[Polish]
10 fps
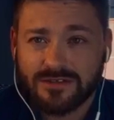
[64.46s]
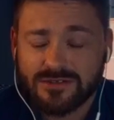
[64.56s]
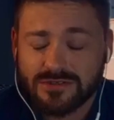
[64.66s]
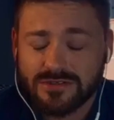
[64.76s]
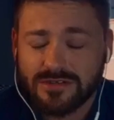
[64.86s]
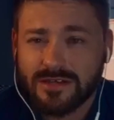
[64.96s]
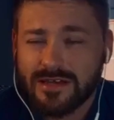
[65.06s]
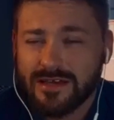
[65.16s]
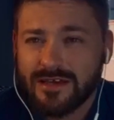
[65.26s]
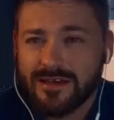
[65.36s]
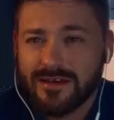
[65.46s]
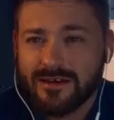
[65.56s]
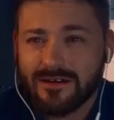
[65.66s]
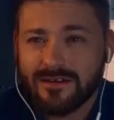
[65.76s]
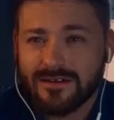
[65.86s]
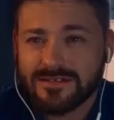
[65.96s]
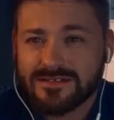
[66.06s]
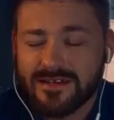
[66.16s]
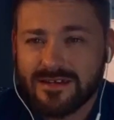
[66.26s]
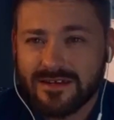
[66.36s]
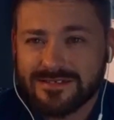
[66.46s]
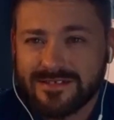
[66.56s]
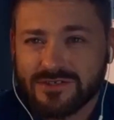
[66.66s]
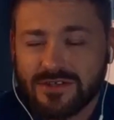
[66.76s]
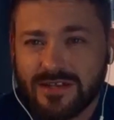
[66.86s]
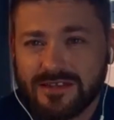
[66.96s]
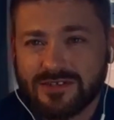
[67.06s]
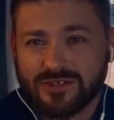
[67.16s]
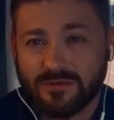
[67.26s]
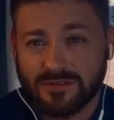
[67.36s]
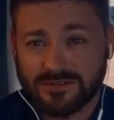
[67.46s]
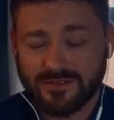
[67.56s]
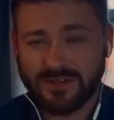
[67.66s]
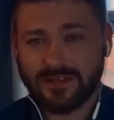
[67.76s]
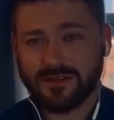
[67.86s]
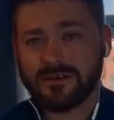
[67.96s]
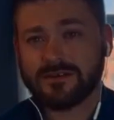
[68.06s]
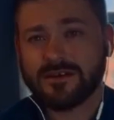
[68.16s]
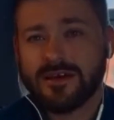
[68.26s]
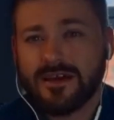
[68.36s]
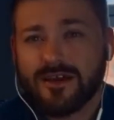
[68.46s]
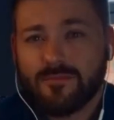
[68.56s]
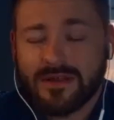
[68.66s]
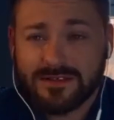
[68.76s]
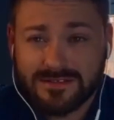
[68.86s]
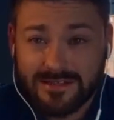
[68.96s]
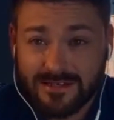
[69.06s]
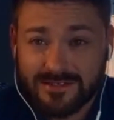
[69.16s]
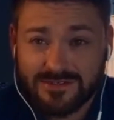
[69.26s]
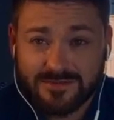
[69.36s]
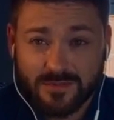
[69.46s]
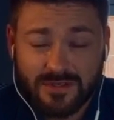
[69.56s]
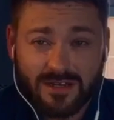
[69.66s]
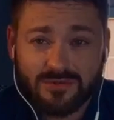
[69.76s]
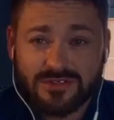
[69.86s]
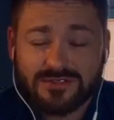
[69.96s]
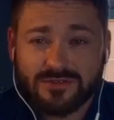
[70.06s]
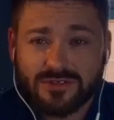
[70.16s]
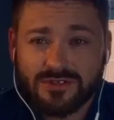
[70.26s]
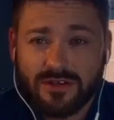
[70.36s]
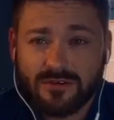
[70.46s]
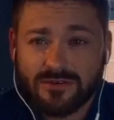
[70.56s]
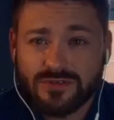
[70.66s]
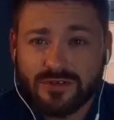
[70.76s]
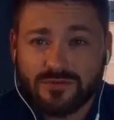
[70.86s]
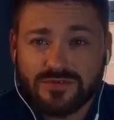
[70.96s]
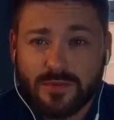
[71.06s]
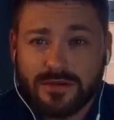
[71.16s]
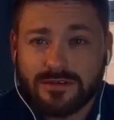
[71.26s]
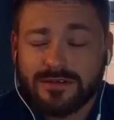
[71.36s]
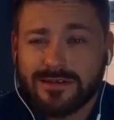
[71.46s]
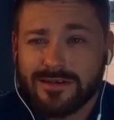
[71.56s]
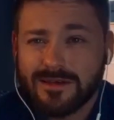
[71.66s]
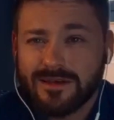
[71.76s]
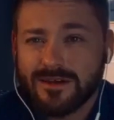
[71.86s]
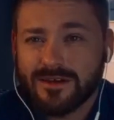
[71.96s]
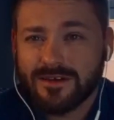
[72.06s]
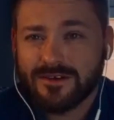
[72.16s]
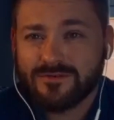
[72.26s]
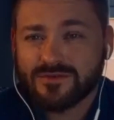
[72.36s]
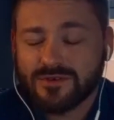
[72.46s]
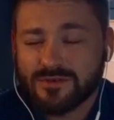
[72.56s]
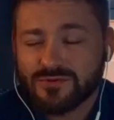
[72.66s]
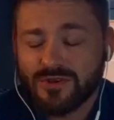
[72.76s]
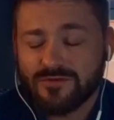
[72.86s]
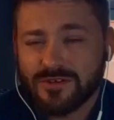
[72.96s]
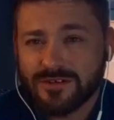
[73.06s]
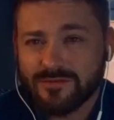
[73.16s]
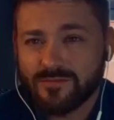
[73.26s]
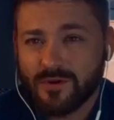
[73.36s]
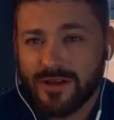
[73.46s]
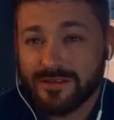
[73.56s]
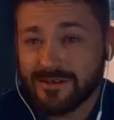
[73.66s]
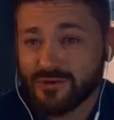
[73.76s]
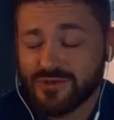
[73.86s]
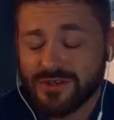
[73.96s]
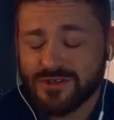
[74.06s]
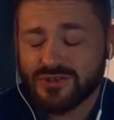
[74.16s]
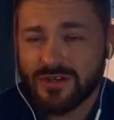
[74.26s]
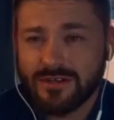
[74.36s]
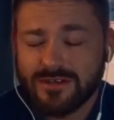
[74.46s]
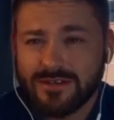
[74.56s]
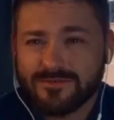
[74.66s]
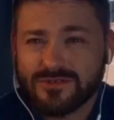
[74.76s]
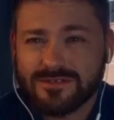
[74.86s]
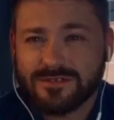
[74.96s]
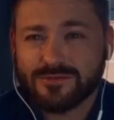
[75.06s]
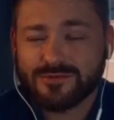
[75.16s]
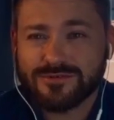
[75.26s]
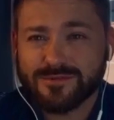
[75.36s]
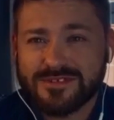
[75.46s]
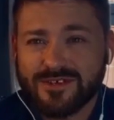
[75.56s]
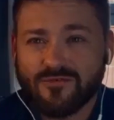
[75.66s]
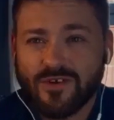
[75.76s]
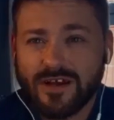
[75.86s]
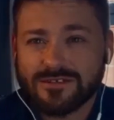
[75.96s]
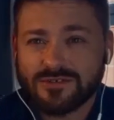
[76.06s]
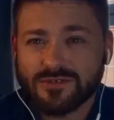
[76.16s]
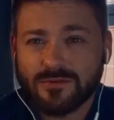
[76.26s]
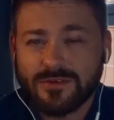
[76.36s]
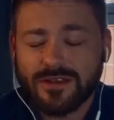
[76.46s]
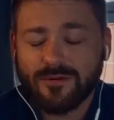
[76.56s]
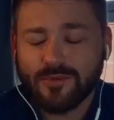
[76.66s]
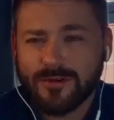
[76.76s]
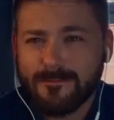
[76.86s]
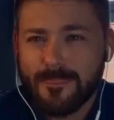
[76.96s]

czyli E, serii LSD, czyli Letniej Szkoły Doskonalenia. Plan jest taki, że spotykamy się co niedzielę o godzinie 8 e, o cudownej porannej godzinie niedzielnej dla wszystkich, którzy spędzają wakacje, szczególnie dla mnie.